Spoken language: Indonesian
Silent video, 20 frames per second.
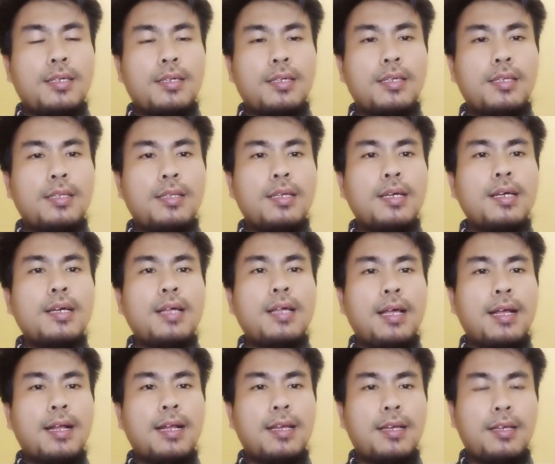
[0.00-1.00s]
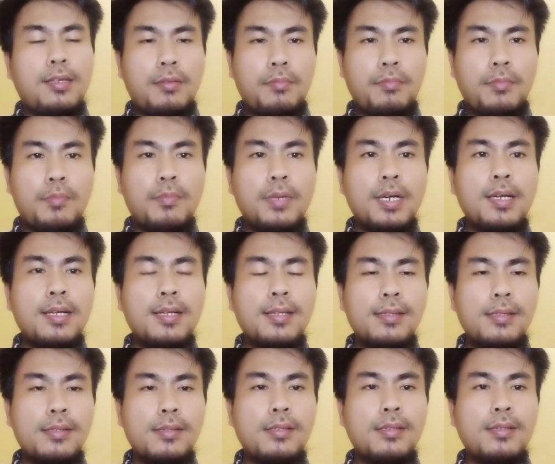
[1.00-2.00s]
kita akan
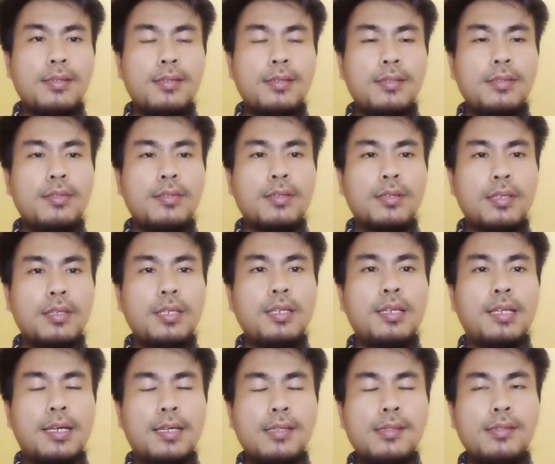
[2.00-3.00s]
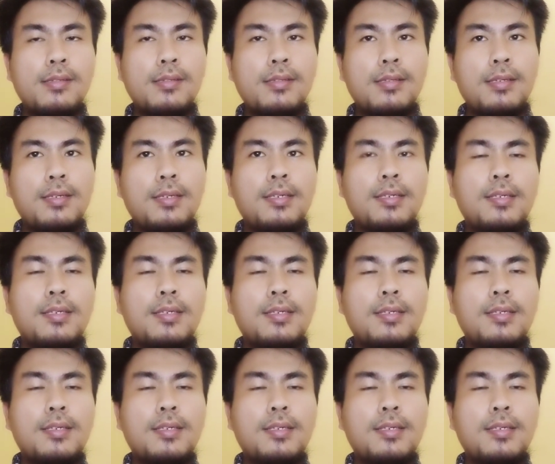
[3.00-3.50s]
membahas sekilas